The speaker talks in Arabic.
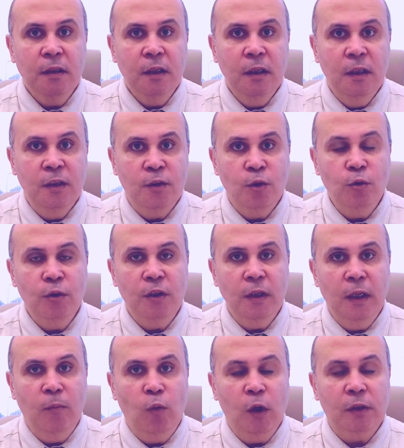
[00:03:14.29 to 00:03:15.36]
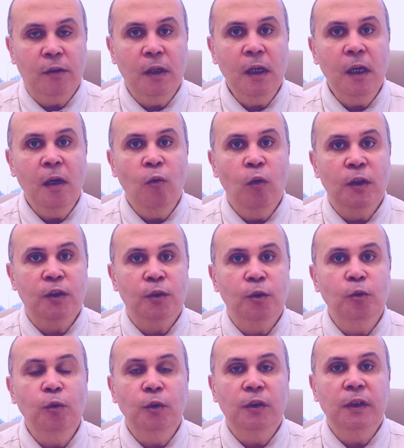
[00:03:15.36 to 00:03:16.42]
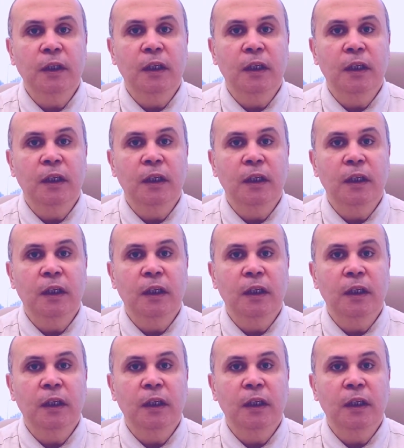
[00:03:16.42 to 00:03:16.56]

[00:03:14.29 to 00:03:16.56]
الزيوت المهدرجه والزيوت آه،